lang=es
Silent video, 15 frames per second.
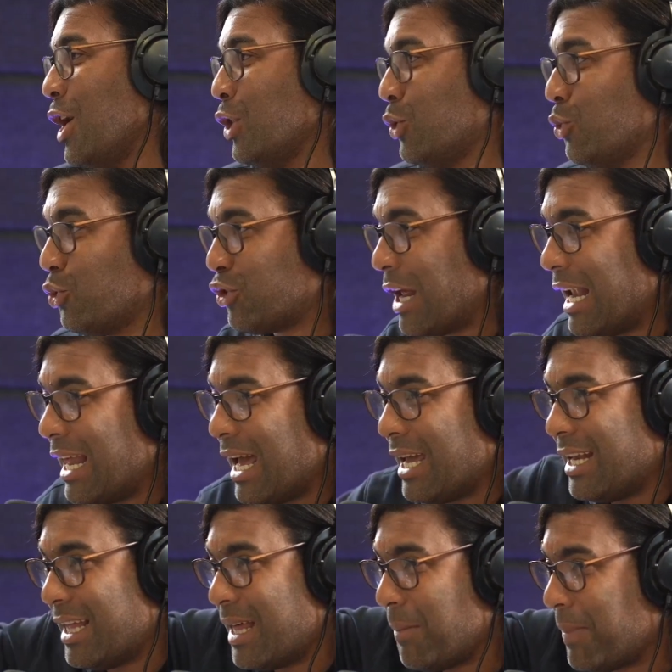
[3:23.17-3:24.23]
Tú sales ahí, le
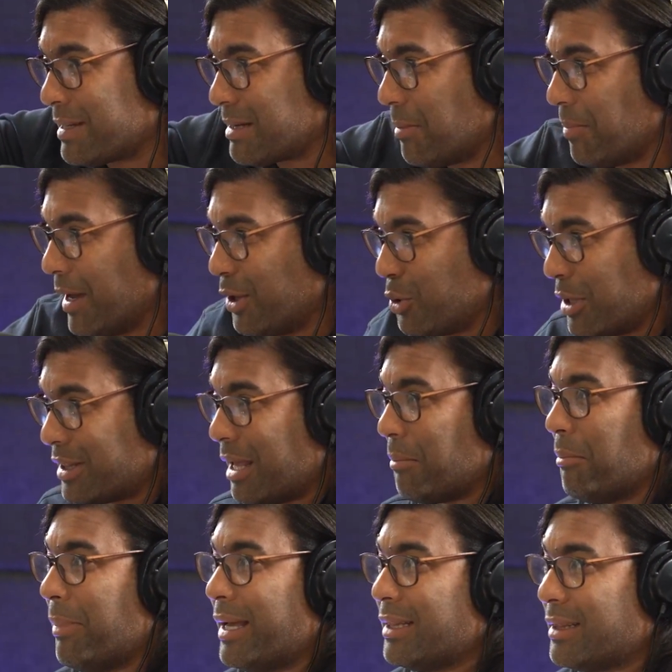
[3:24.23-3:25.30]
das para San Pedro y está en
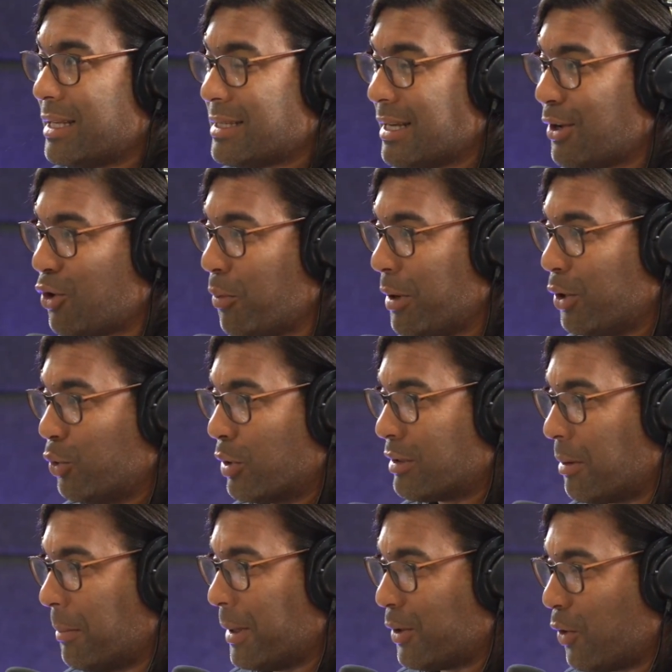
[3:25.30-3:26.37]
25 minutos San
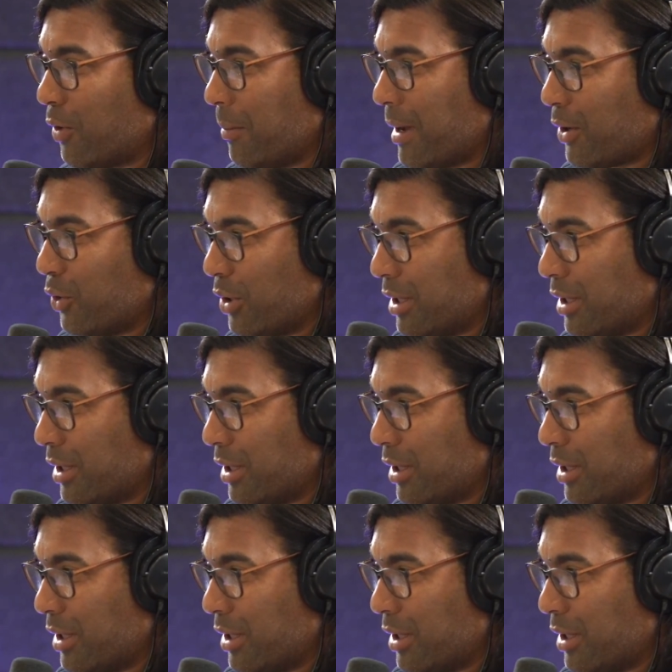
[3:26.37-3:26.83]
Pedro de Magori.